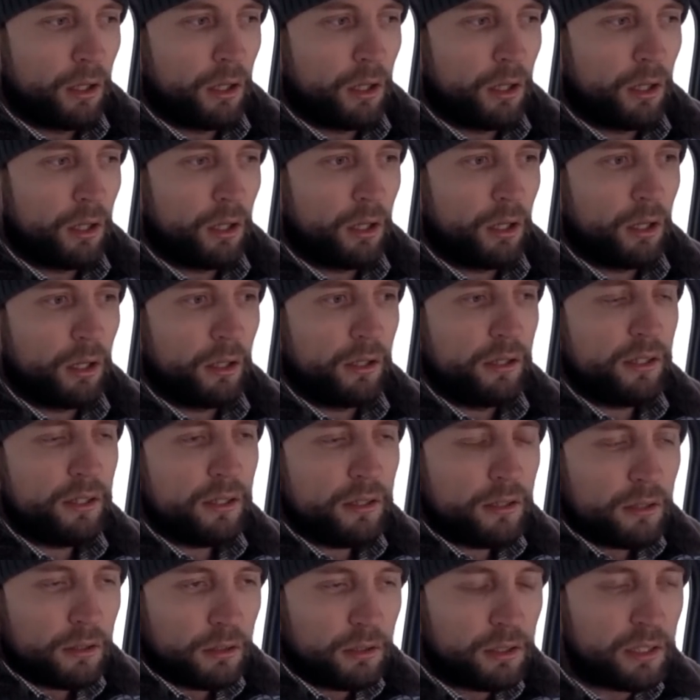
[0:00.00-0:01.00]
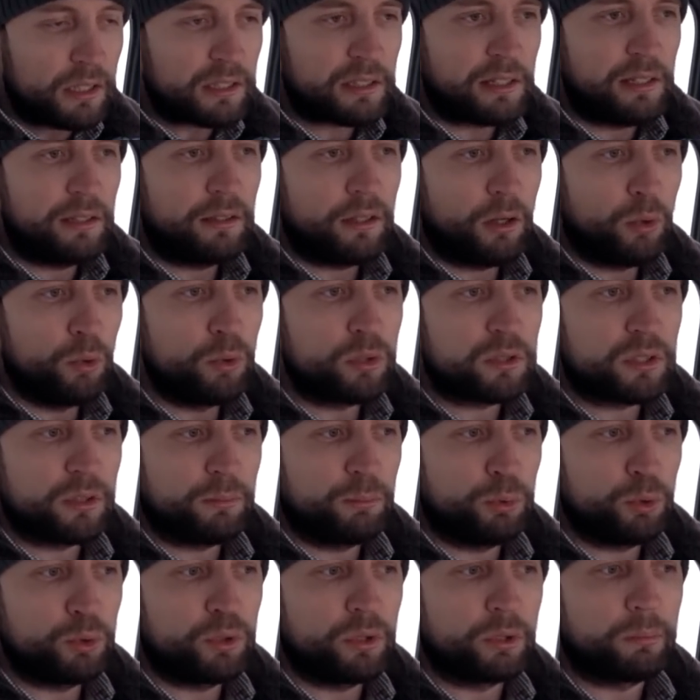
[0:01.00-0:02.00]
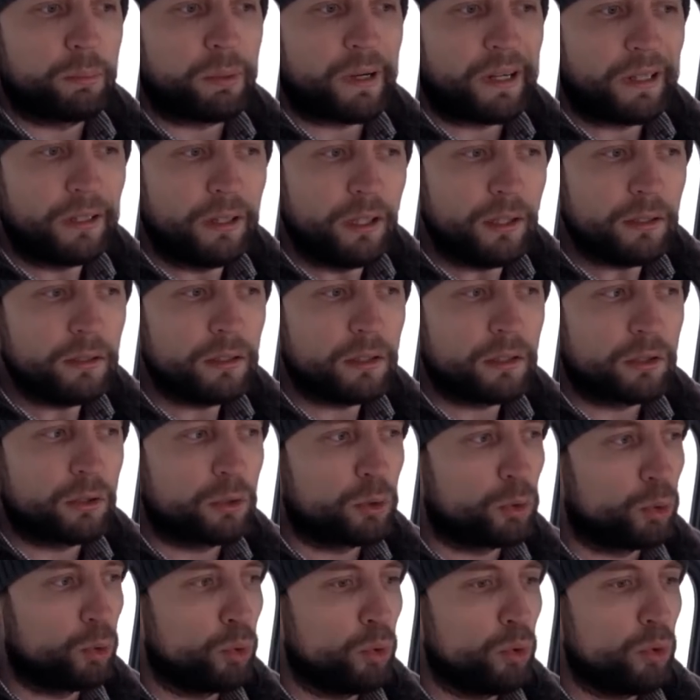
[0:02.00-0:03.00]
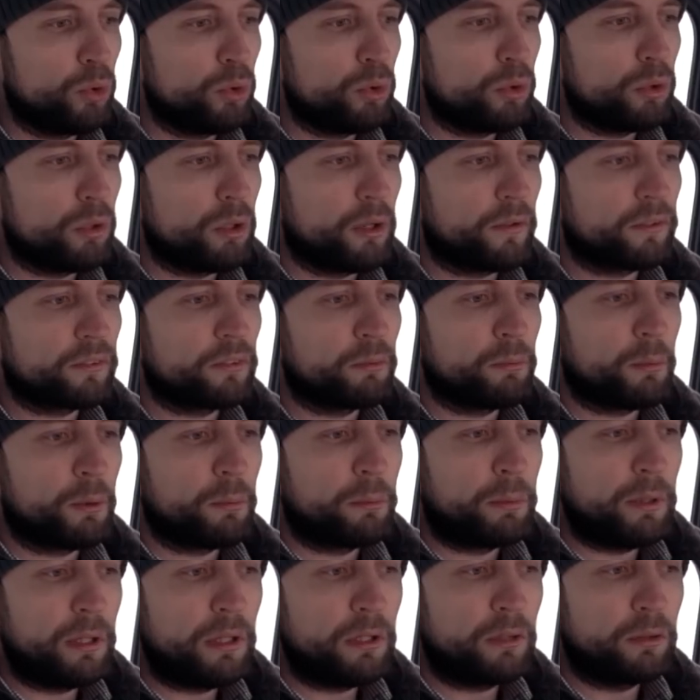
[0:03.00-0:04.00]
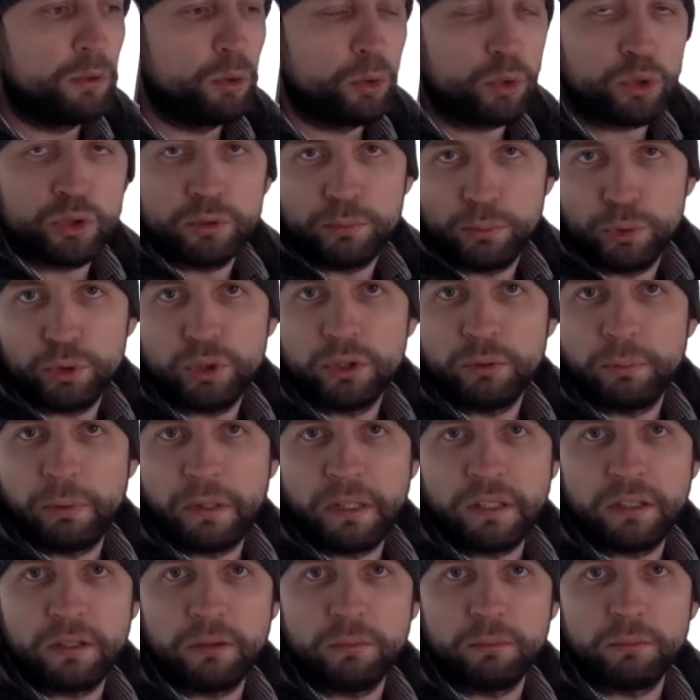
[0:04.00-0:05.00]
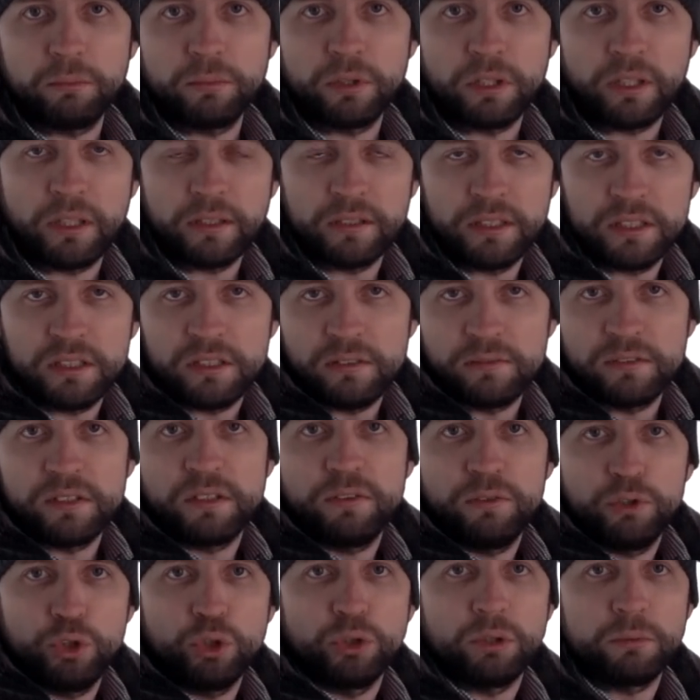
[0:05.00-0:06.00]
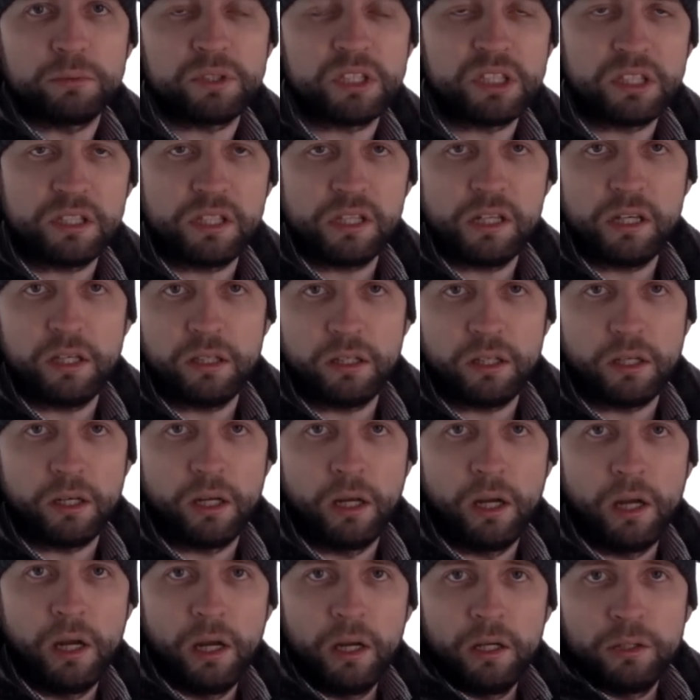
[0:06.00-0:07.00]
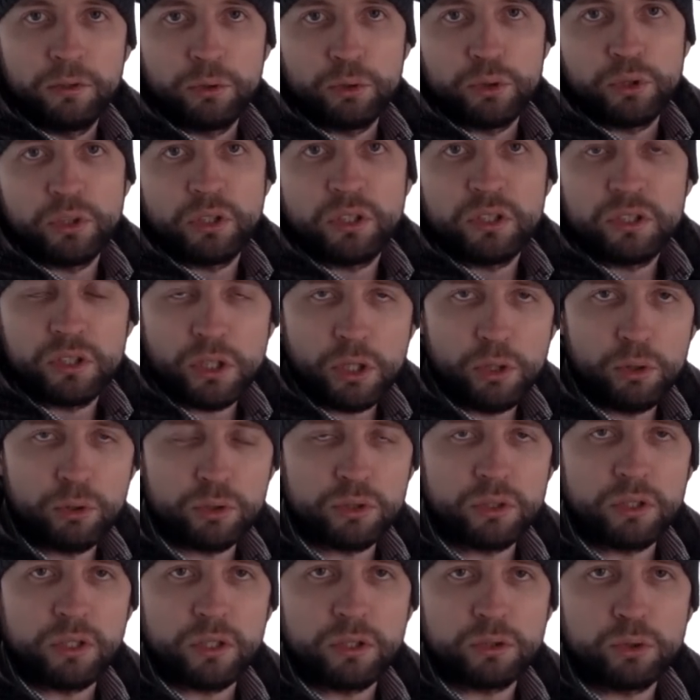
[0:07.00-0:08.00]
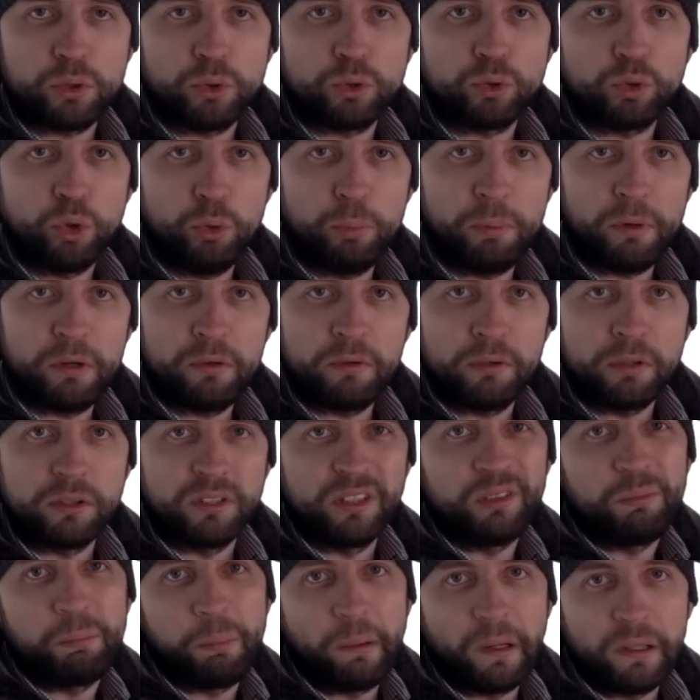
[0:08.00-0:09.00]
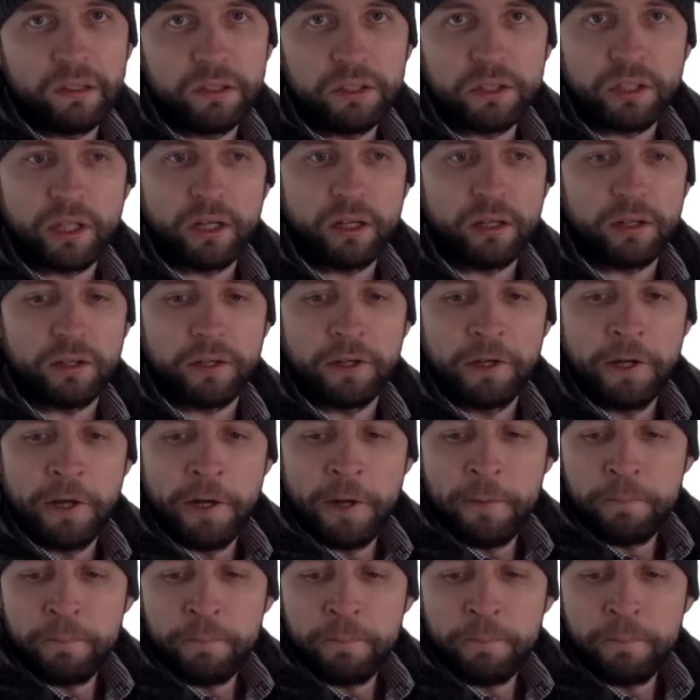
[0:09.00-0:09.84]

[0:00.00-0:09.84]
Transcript: Э, и если на улице будет прохладно, то автомобиль должен будет при этом находиться в заведенном состоянии. То есть это серьезный расход топлива дополнительный.